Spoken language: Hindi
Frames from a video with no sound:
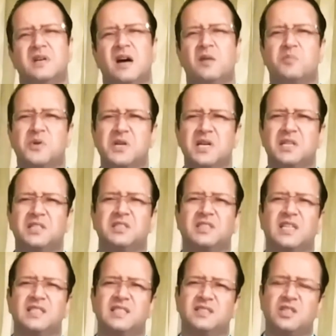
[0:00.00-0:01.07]
अपर्णा के
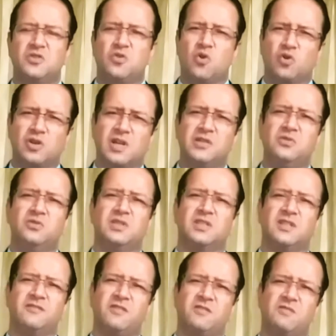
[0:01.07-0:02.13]
साथ सब नौकरानियों
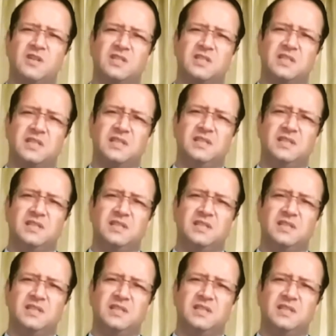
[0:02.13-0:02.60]
जैसा व्यवहार करेंगे